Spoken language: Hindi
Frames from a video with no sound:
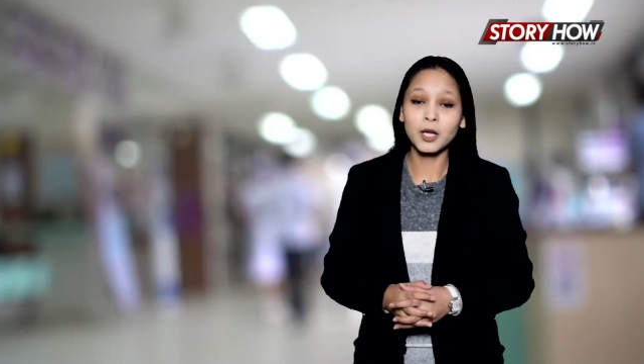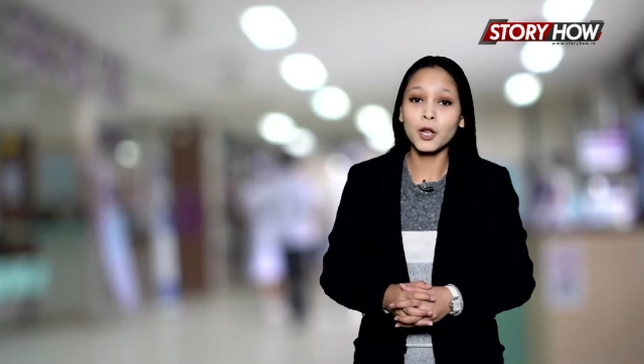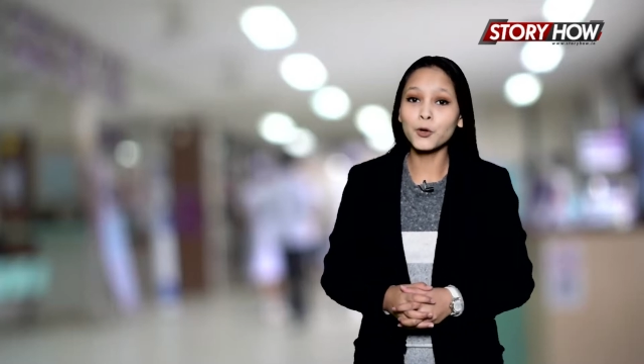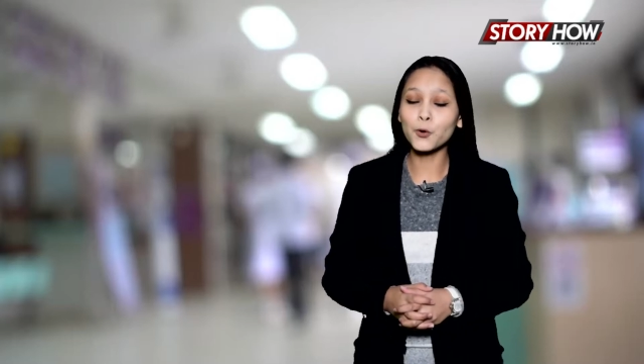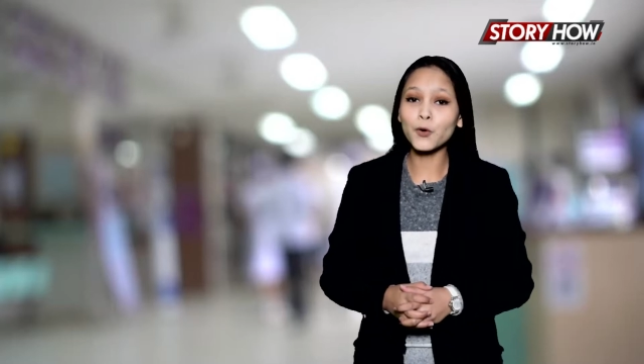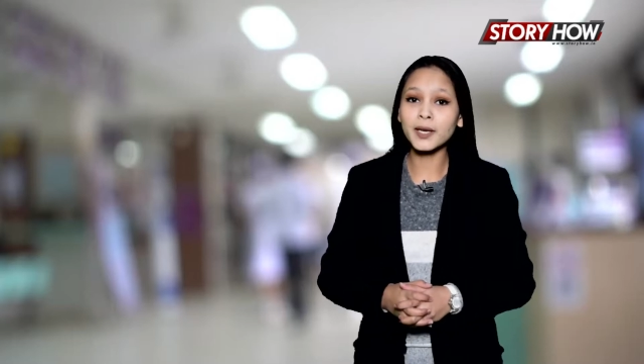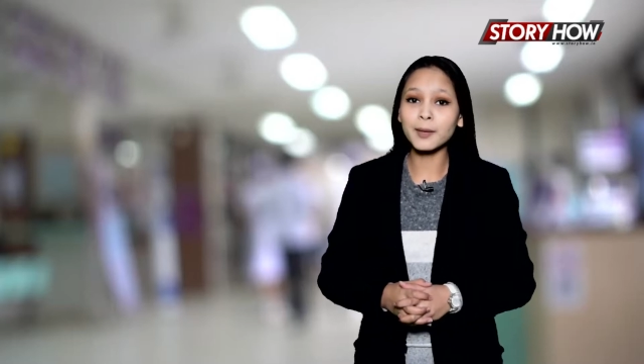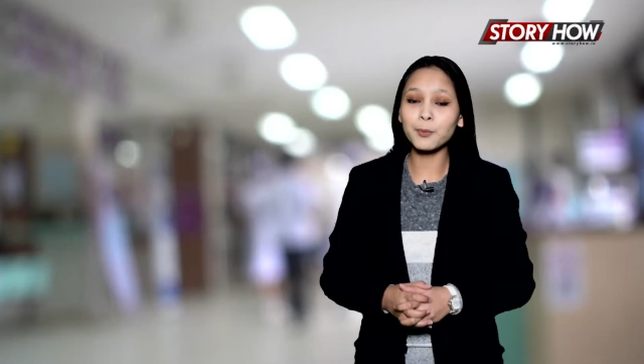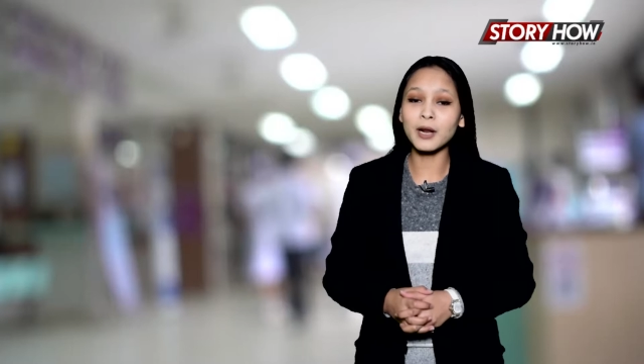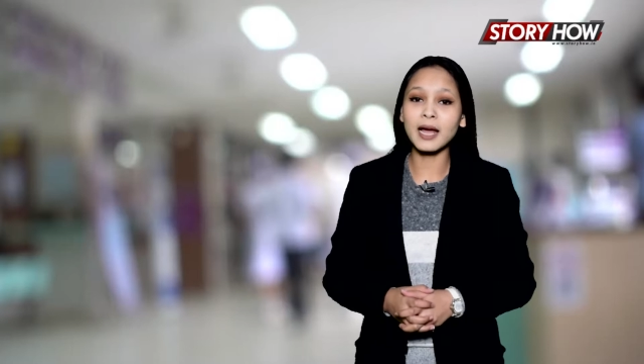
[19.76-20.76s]
लोगों ने
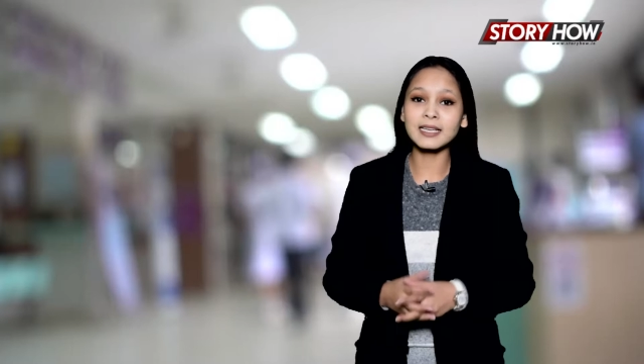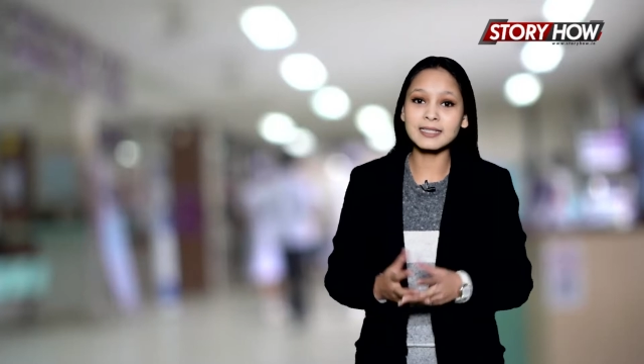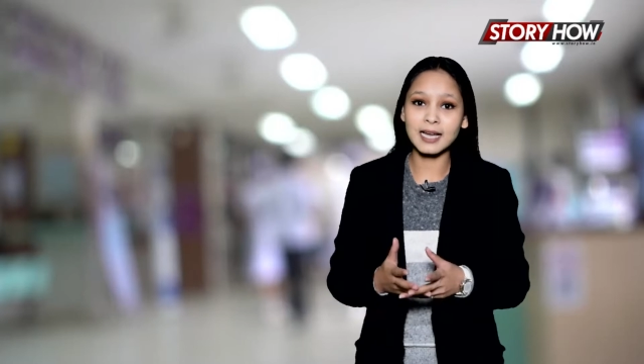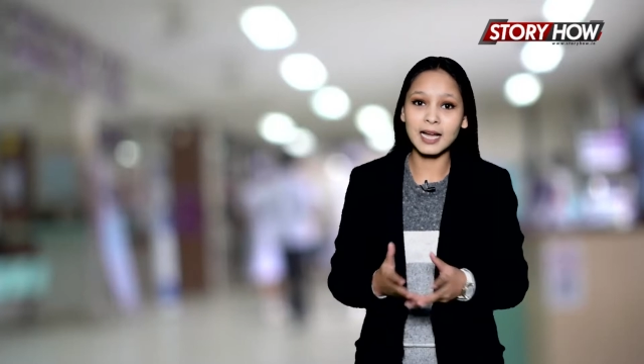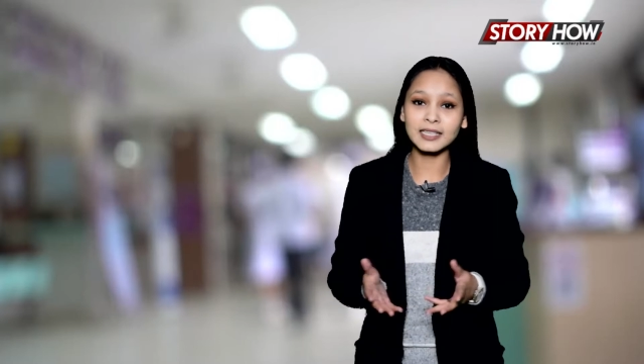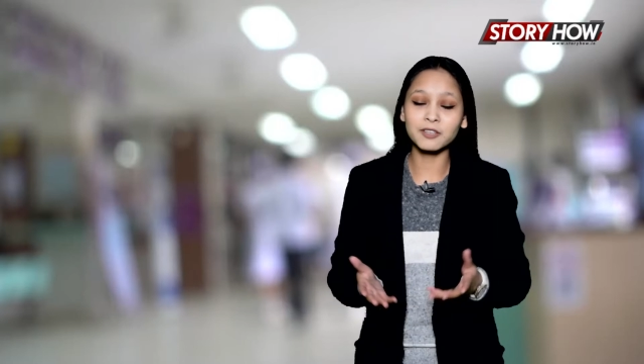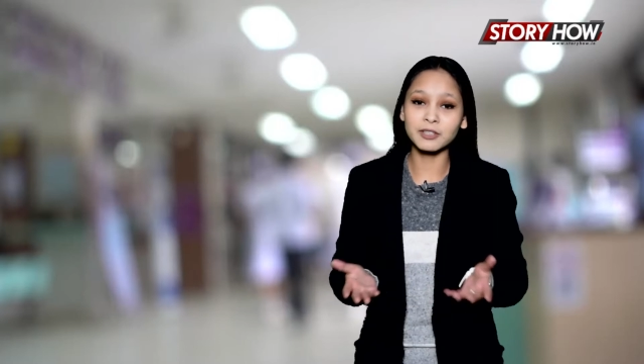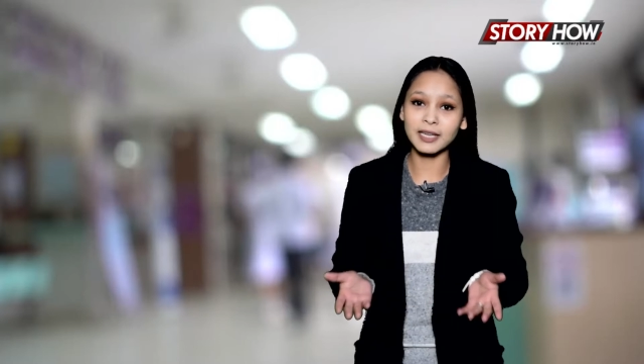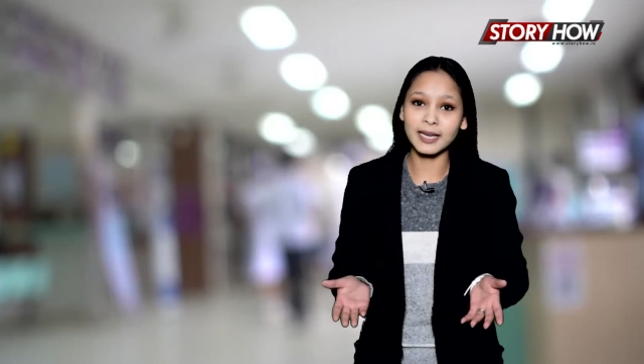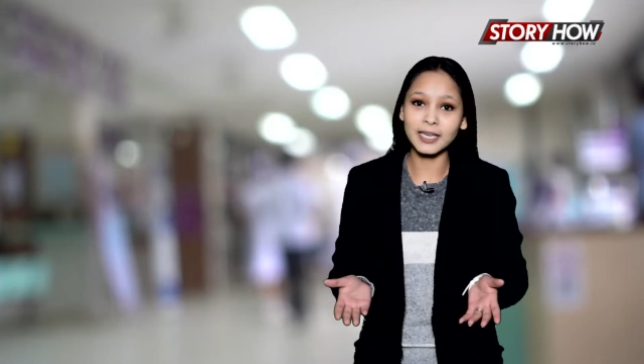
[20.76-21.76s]
पुराने साल की
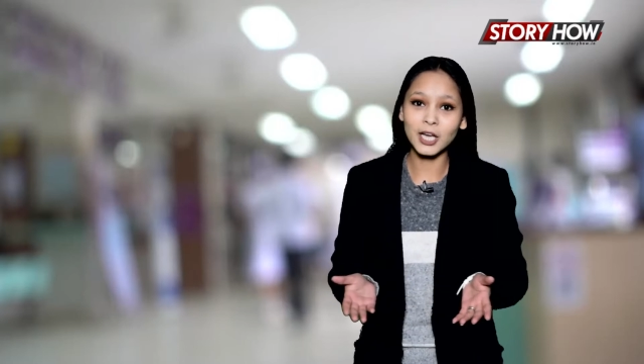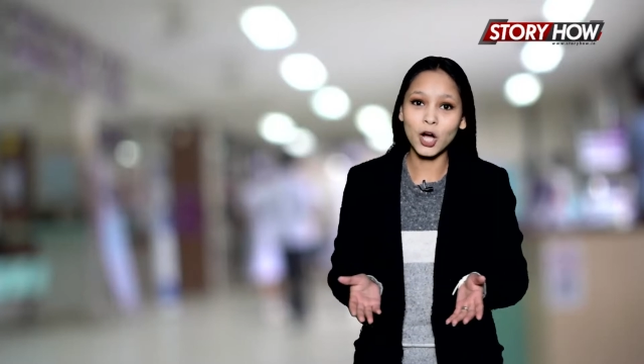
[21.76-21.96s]
विदाई